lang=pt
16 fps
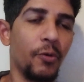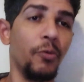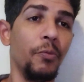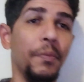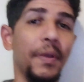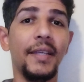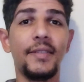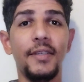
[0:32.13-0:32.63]
um
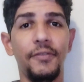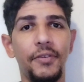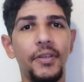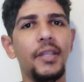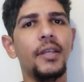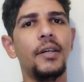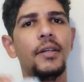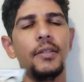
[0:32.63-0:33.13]
mês de
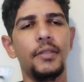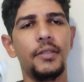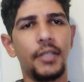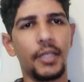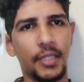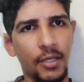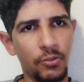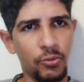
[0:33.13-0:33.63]
vida,
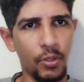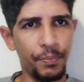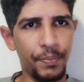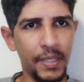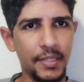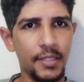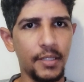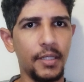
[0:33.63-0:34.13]
já tá com sua
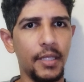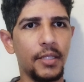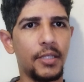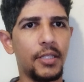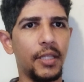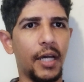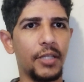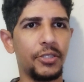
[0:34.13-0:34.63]
peça de
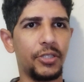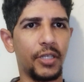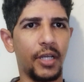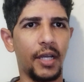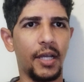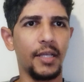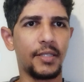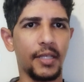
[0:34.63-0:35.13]
identidade
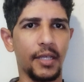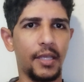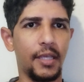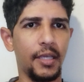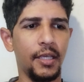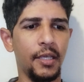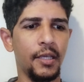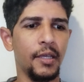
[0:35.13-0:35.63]
já, isso
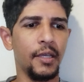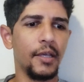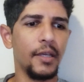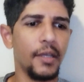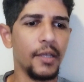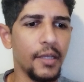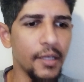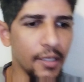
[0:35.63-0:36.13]
aqui.
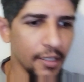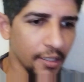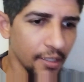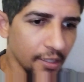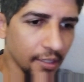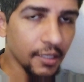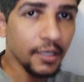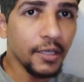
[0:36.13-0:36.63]

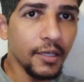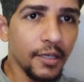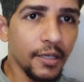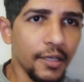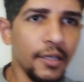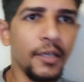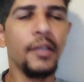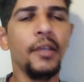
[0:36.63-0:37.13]

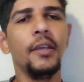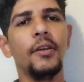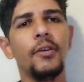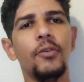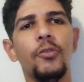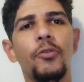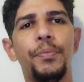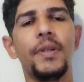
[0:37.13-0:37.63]
E
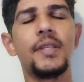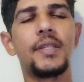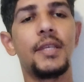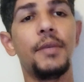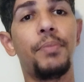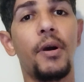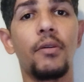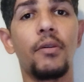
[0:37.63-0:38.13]
o
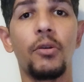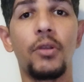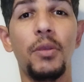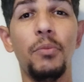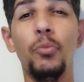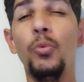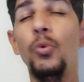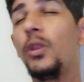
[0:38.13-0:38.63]
principal, que é o
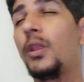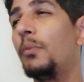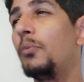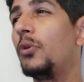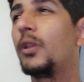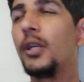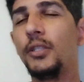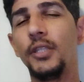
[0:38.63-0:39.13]
que muita,
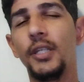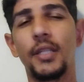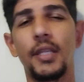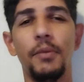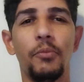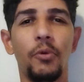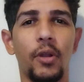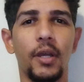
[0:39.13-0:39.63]
muita gente
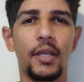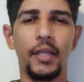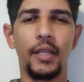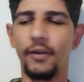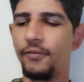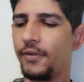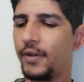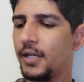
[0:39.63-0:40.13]
que mora aqui
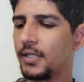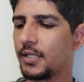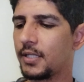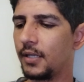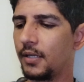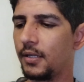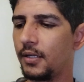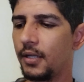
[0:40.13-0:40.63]
na
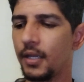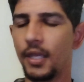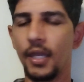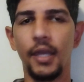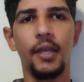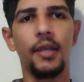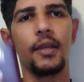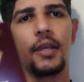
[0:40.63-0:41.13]
França
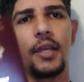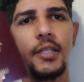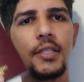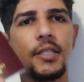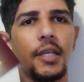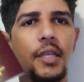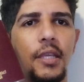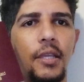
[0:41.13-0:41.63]
quer, que é
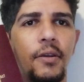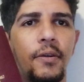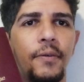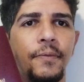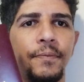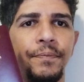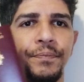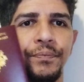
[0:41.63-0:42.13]
isso aqui, ó.
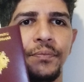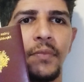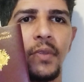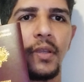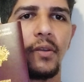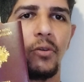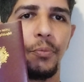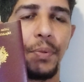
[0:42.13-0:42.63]

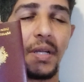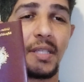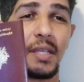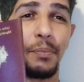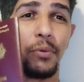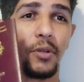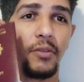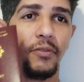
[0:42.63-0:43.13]
O
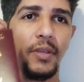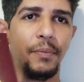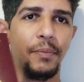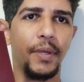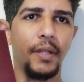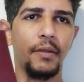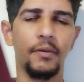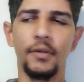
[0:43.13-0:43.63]
passaporte
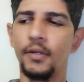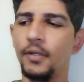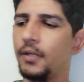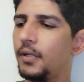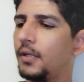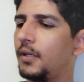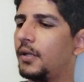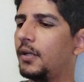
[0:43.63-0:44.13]
vermelho.
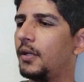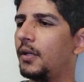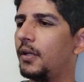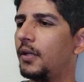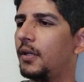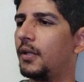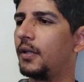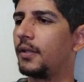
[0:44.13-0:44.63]

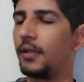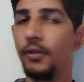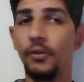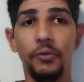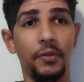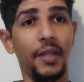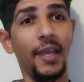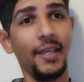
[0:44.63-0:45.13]

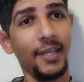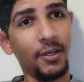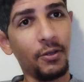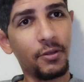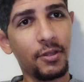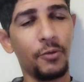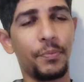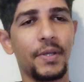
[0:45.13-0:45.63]
Entendeu? Nem
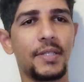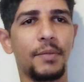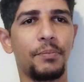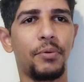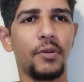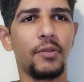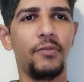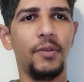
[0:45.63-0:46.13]
eu tenho
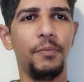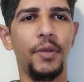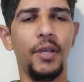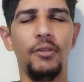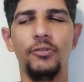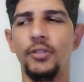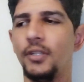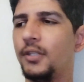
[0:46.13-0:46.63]
passaporte
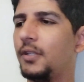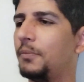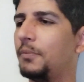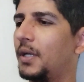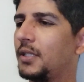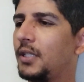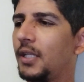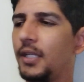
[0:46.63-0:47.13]
vermelho, gente.
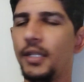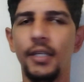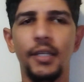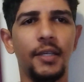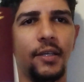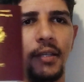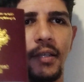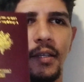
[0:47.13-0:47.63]
Imagina aí.